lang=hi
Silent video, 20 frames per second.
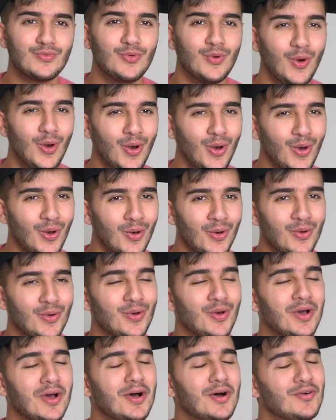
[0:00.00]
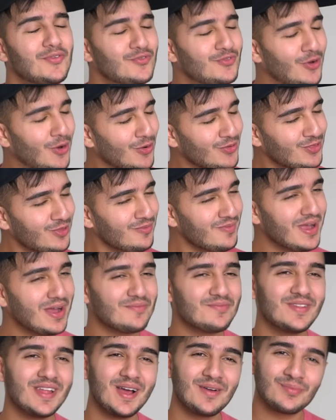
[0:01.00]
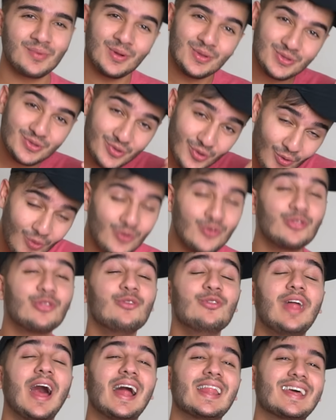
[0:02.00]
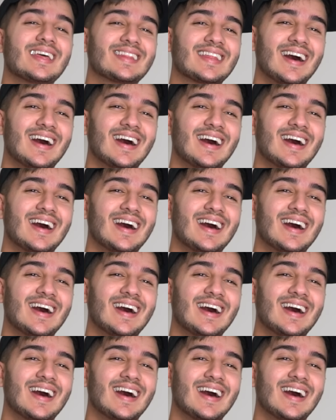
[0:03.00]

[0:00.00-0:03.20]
वो वो तो मैं अपने आप को जोक सुना रहा